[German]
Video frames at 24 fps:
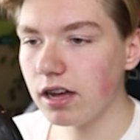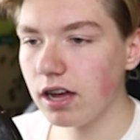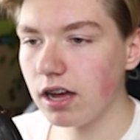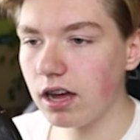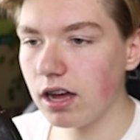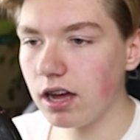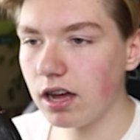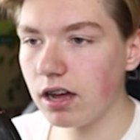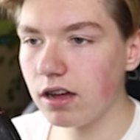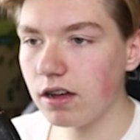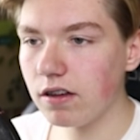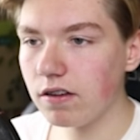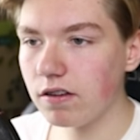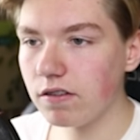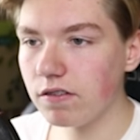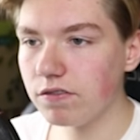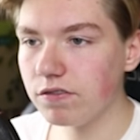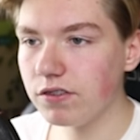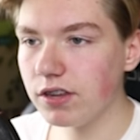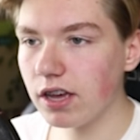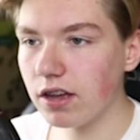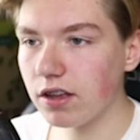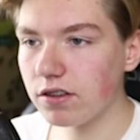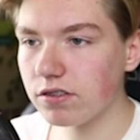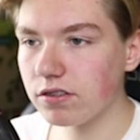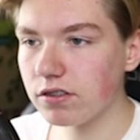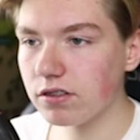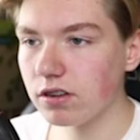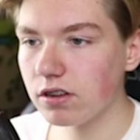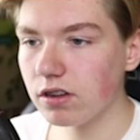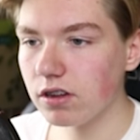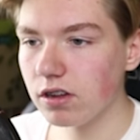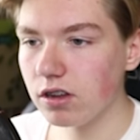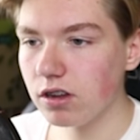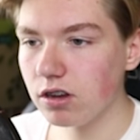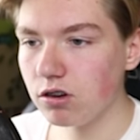äh, wie er es
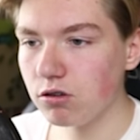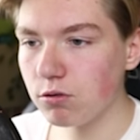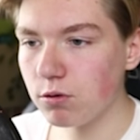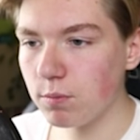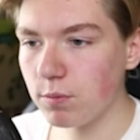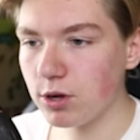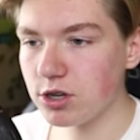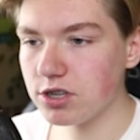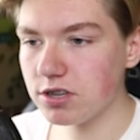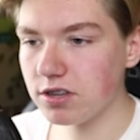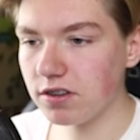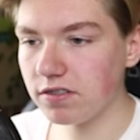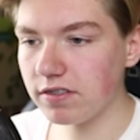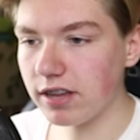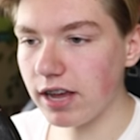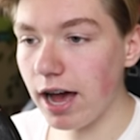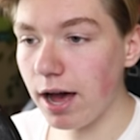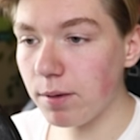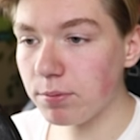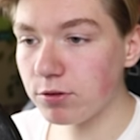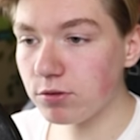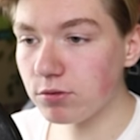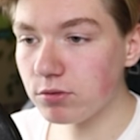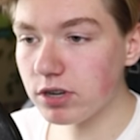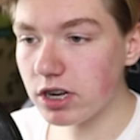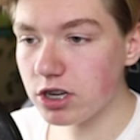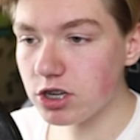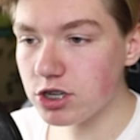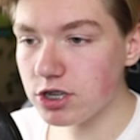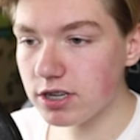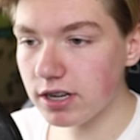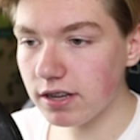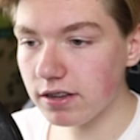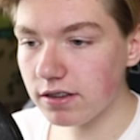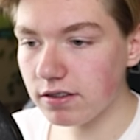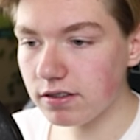nur möchte. Ist absolut kein
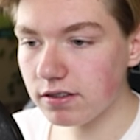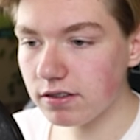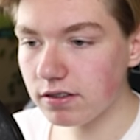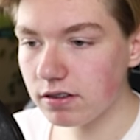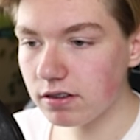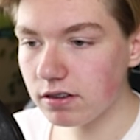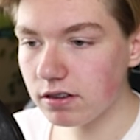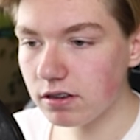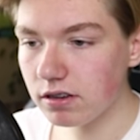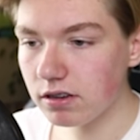Stress.